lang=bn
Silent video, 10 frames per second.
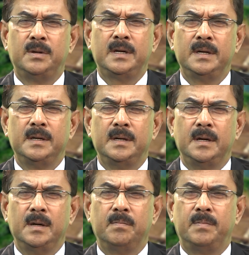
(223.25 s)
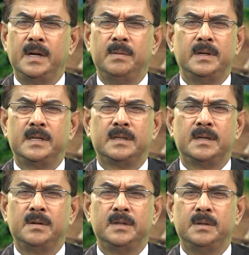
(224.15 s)
না প্রেম
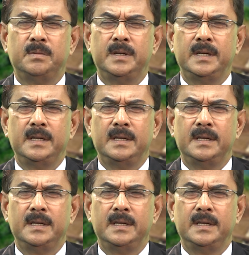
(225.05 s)
এসেছিল জীবনে